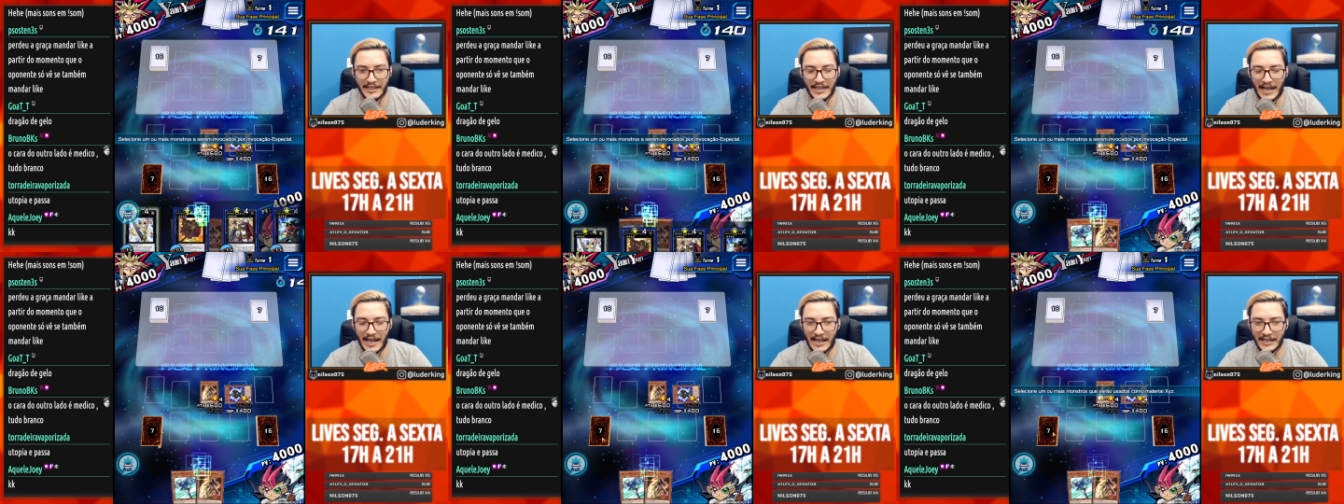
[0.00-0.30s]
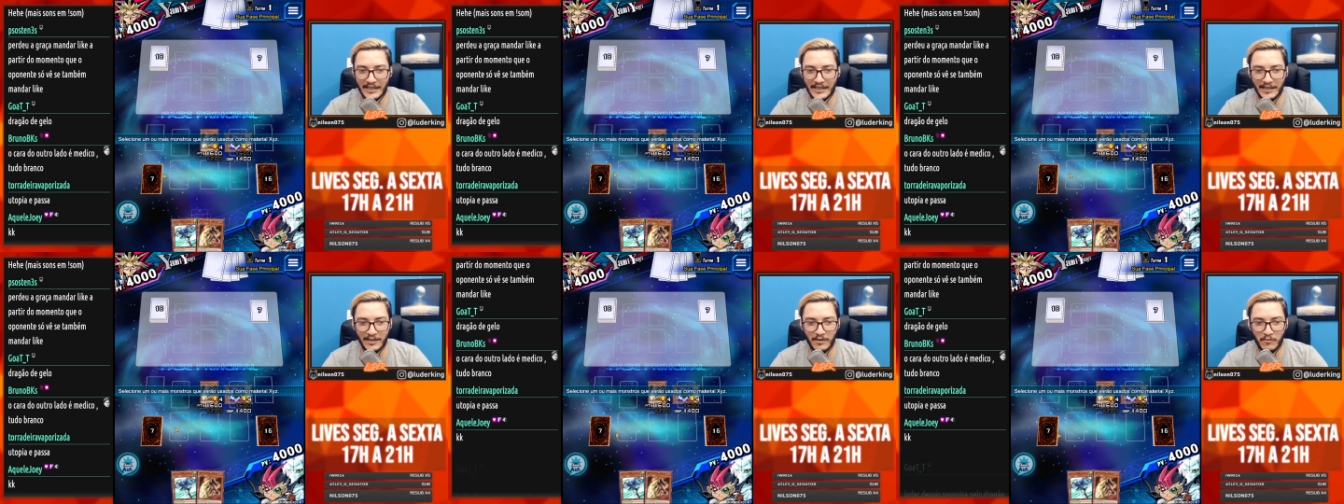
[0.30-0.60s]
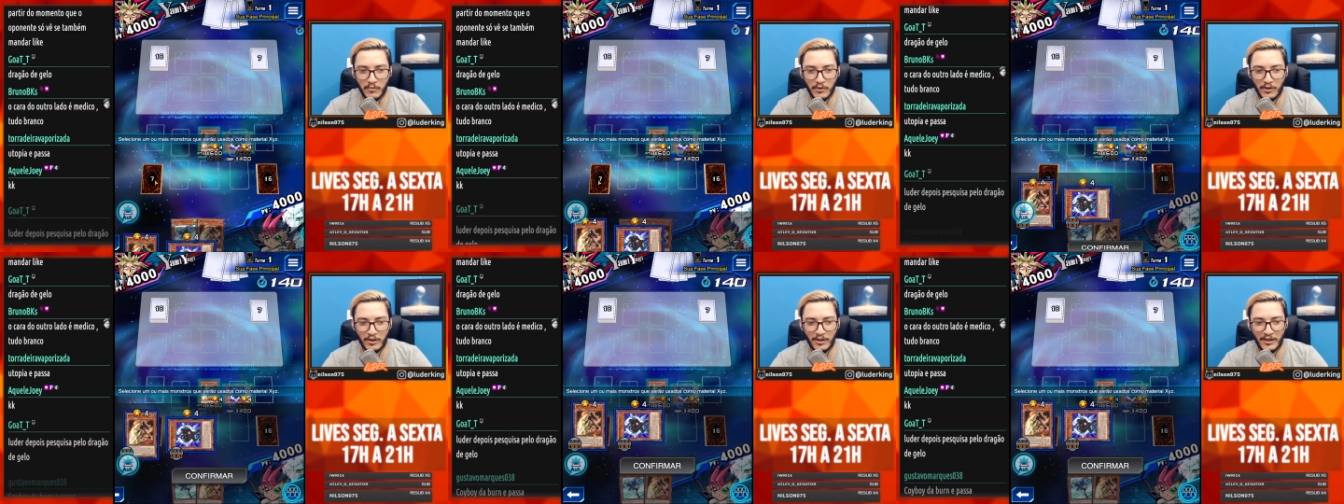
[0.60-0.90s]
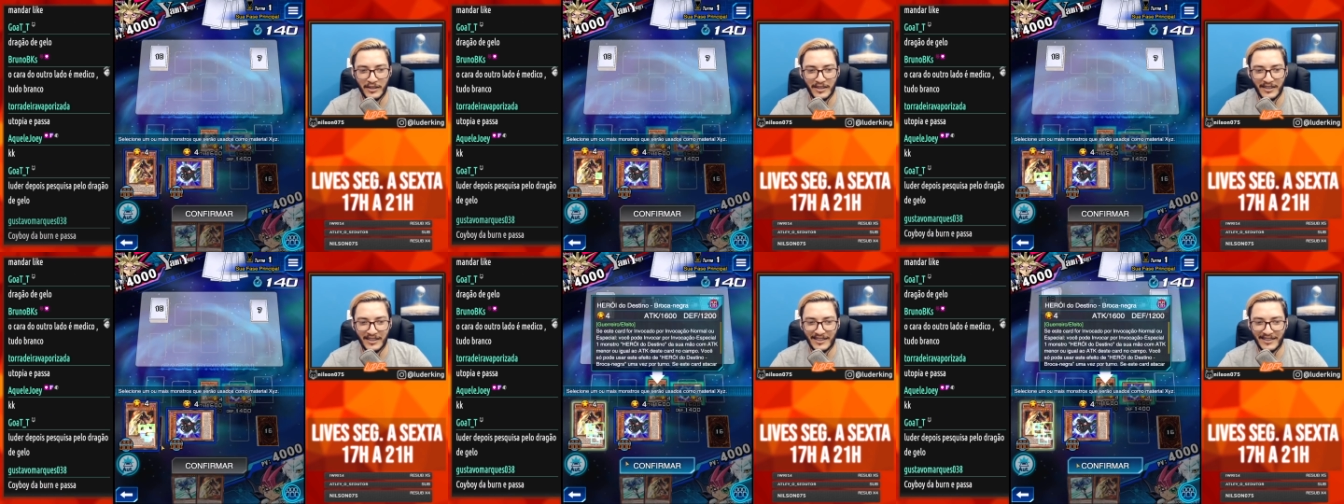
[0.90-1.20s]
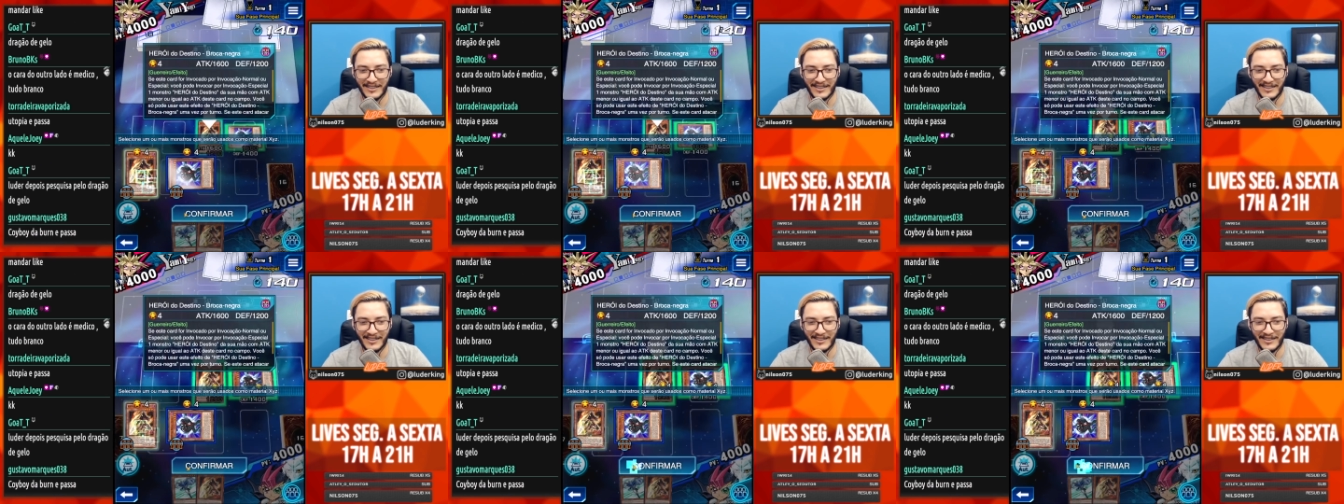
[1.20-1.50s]
ataque, pô.
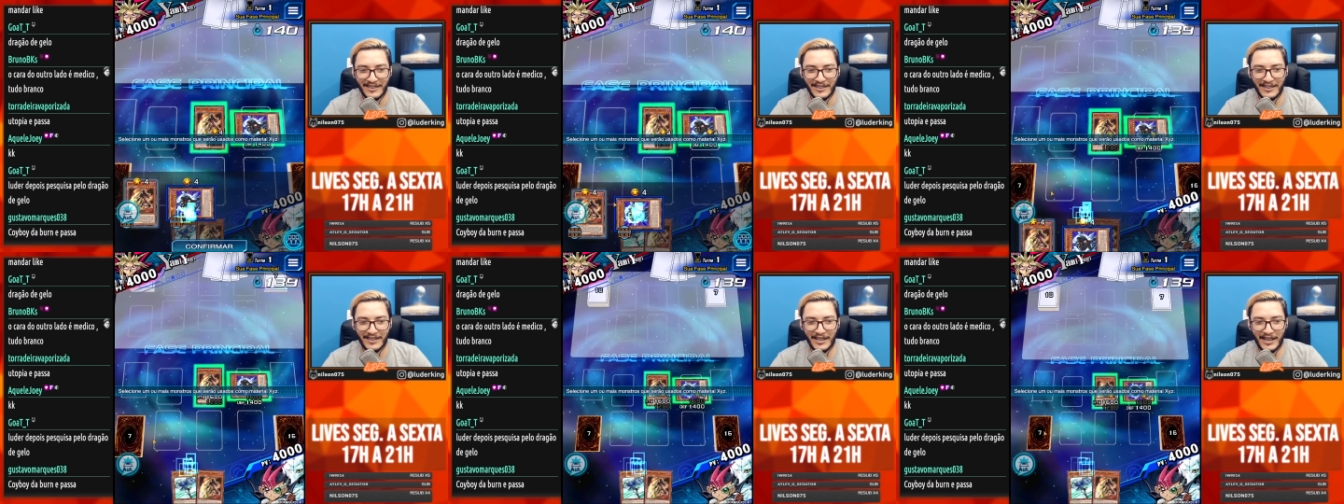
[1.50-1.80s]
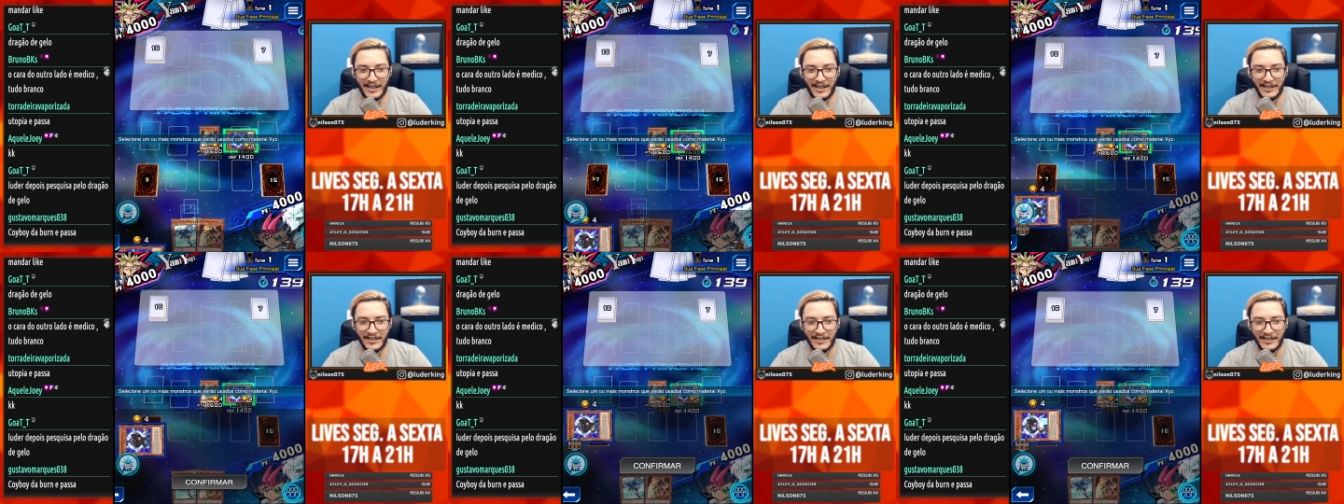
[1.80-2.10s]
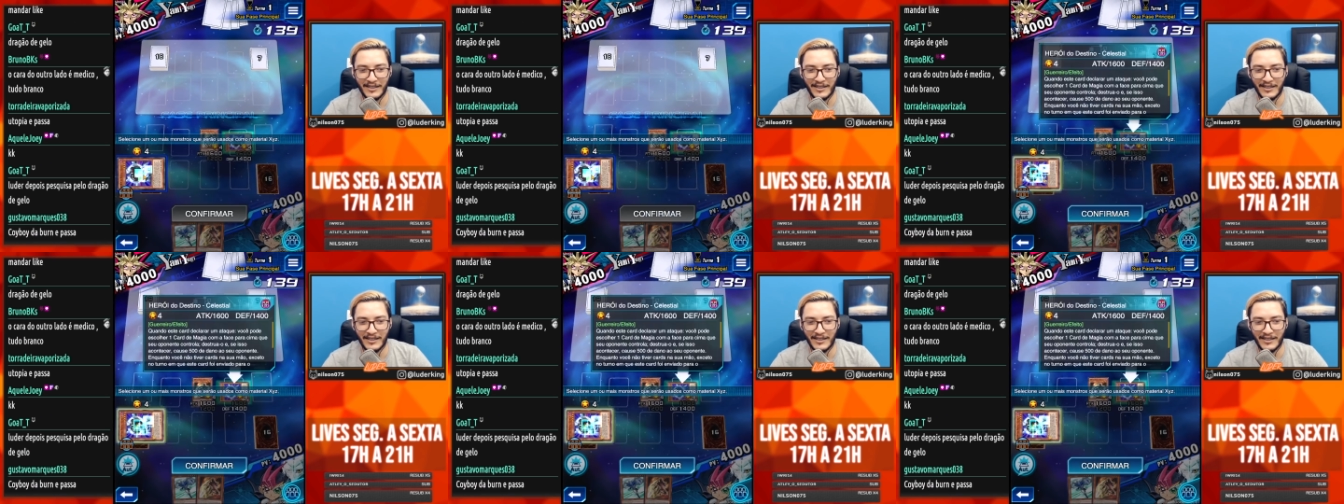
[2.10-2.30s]
Né?